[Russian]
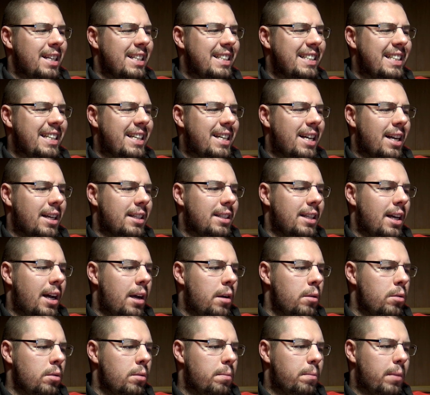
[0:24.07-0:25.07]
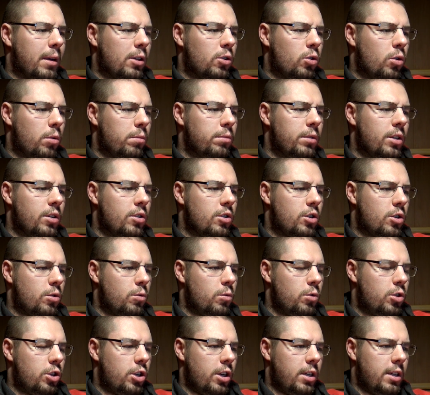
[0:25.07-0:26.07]
Никогда подобного
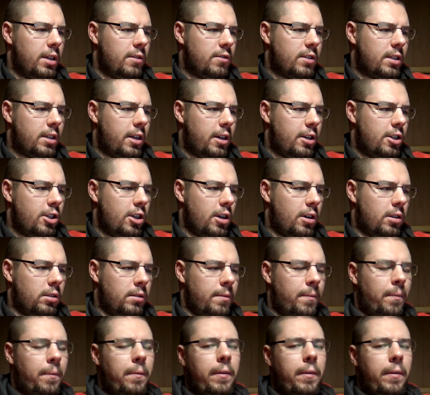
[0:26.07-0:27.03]
случая не встречал.